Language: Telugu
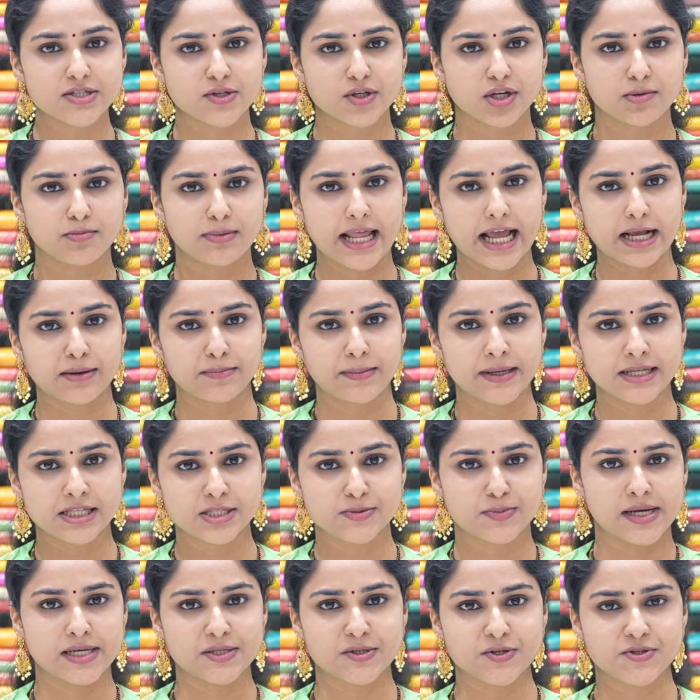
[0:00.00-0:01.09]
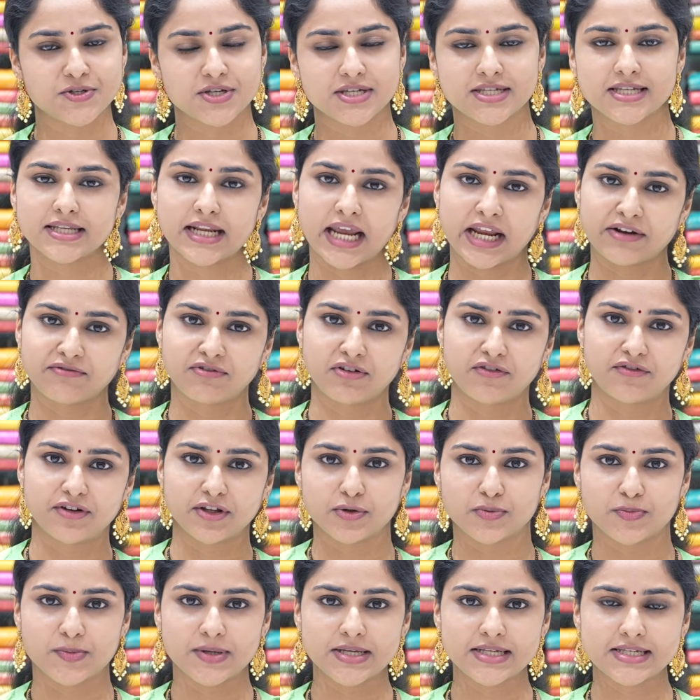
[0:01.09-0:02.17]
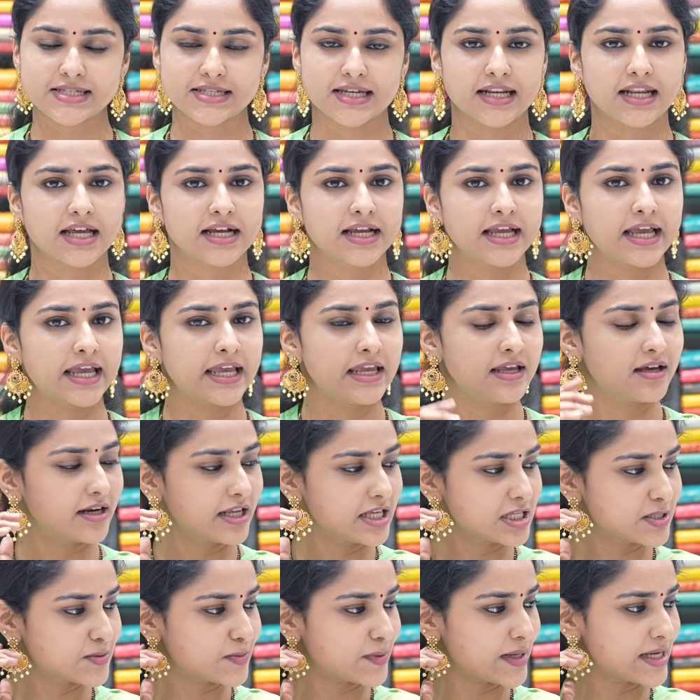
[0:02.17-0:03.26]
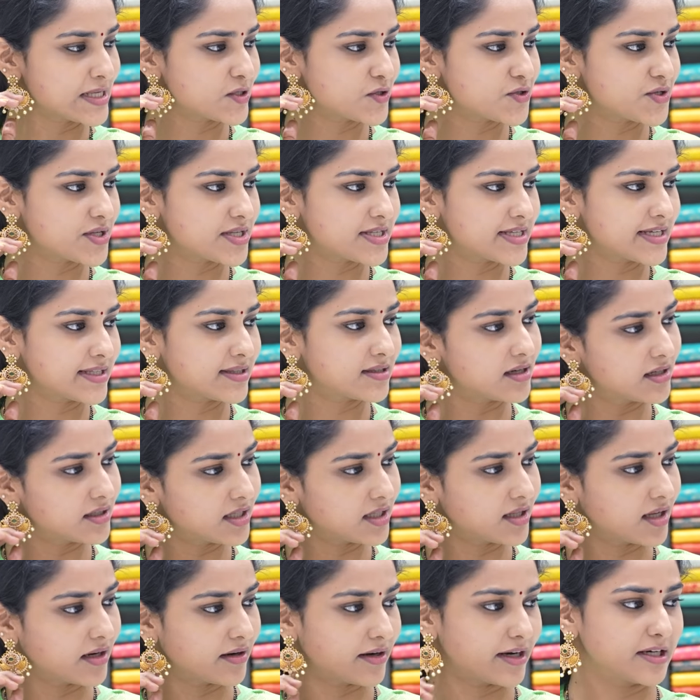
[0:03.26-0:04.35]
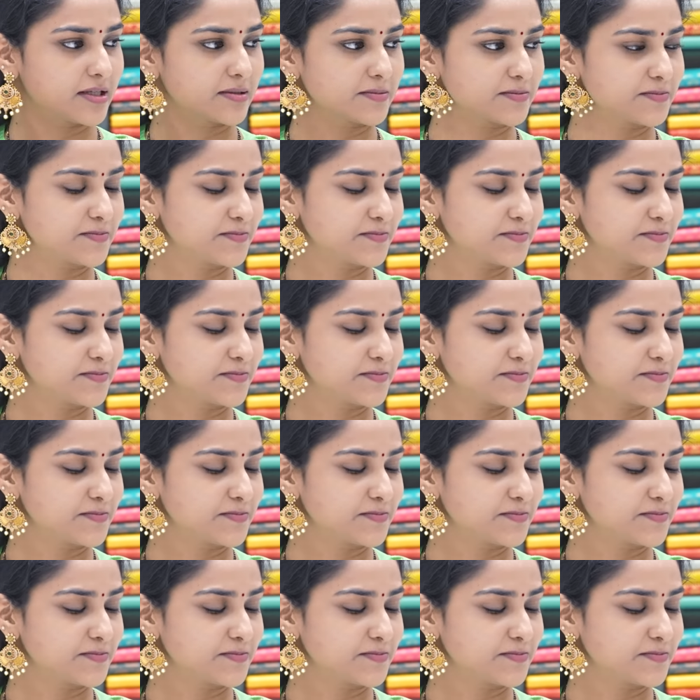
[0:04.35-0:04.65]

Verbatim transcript: వేసుకున్న బ్లాక్ బీడ్స్ ప్రైస్ వచ్చేసి నైన్ ఫిఫ్టీ రూపీస్ అలాగే ఇయర్ రింగ్స్ ప్రైస్ వచ్చేసి థర్టీన్ హండ్రెడ్